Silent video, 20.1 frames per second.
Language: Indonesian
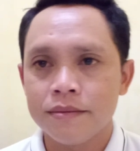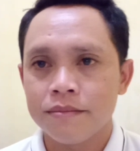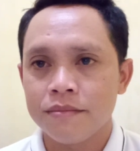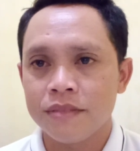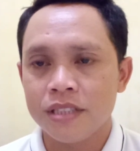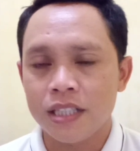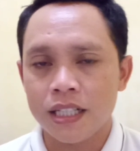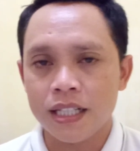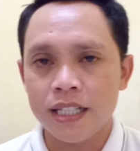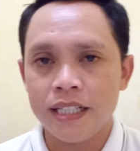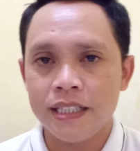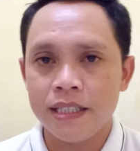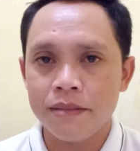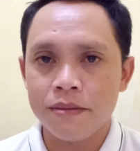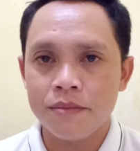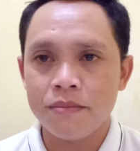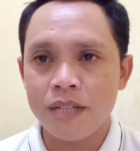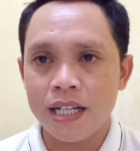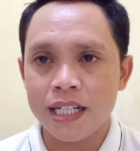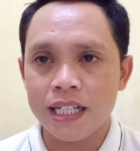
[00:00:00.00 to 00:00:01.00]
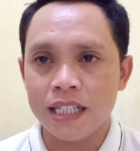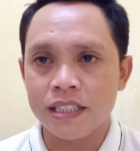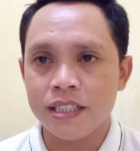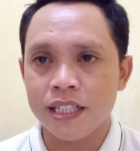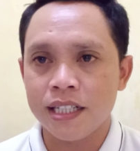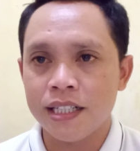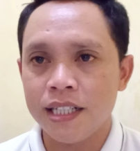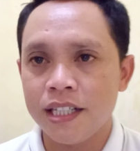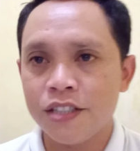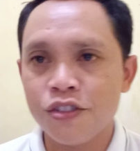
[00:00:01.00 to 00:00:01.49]
misalnya anda memarah
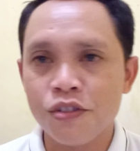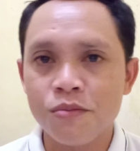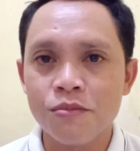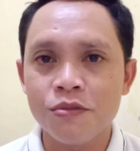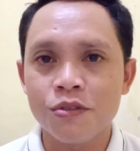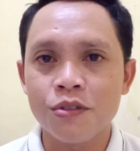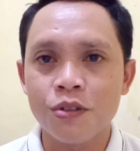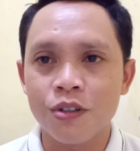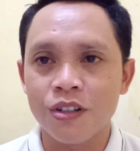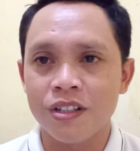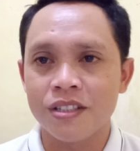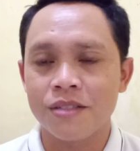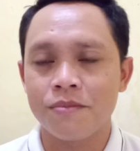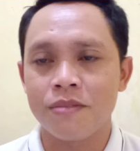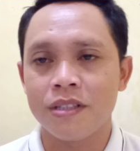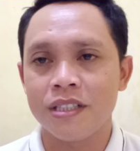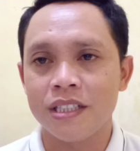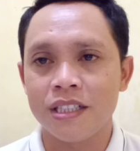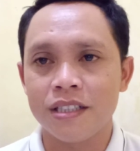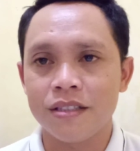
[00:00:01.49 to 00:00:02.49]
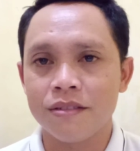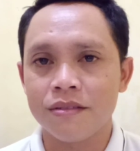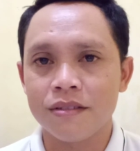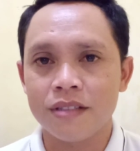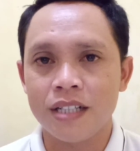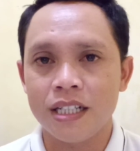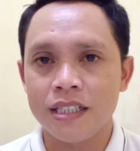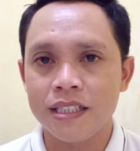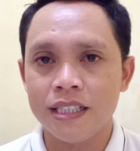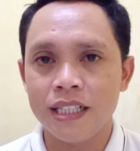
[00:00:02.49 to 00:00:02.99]
jangan langsung mukul seperti itu
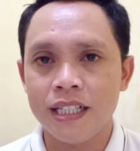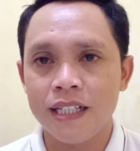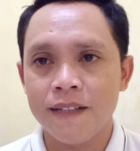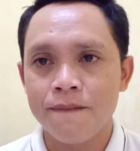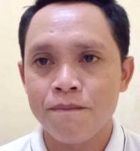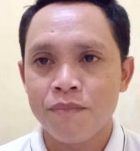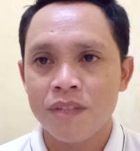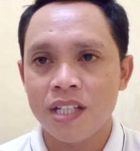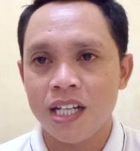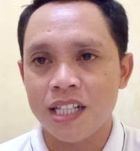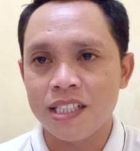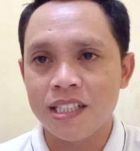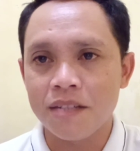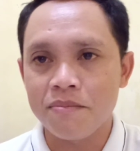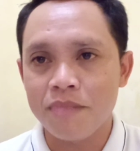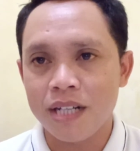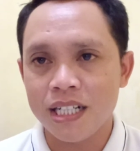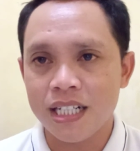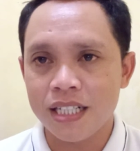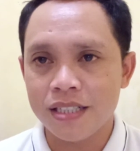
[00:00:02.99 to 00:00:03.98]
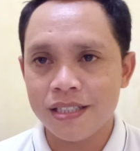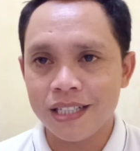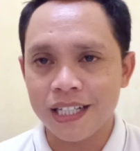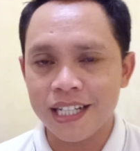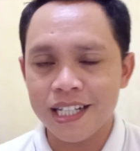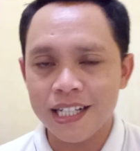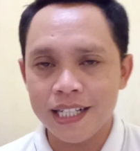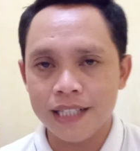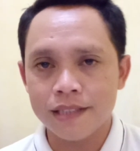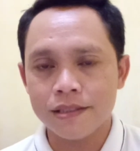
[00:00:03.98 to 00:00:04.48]
anda ada panas
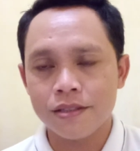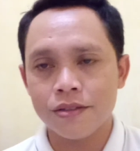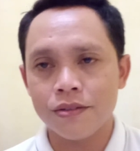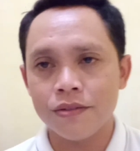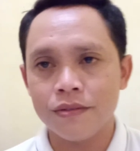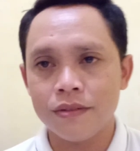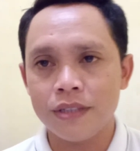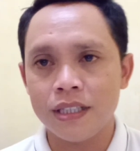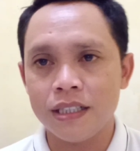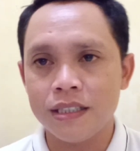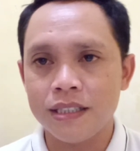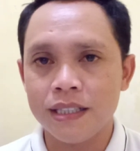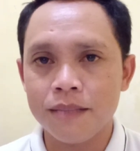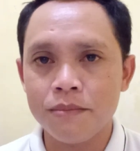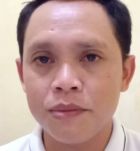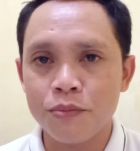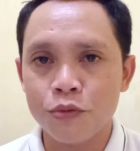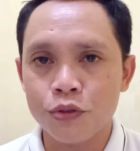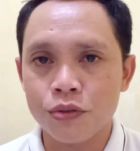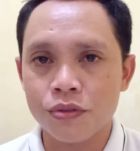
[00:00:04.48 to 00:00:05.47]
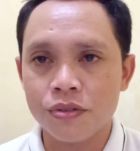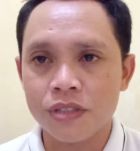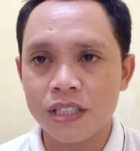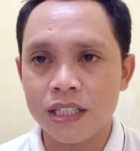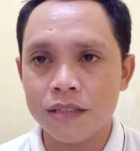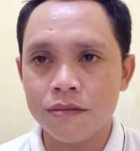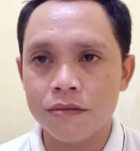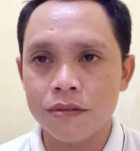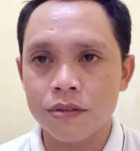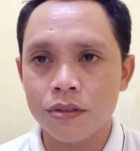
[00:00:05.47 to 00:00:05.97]
jangan langsung anda
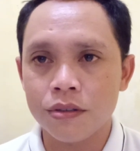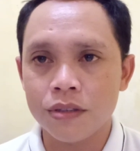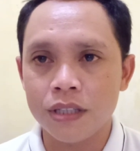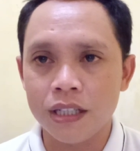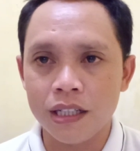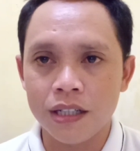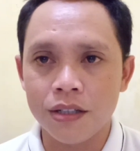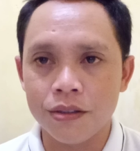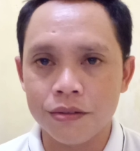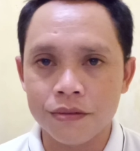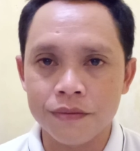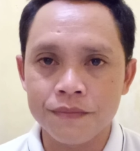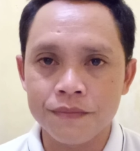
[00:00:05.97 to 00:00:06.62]
memutuskan untuk galau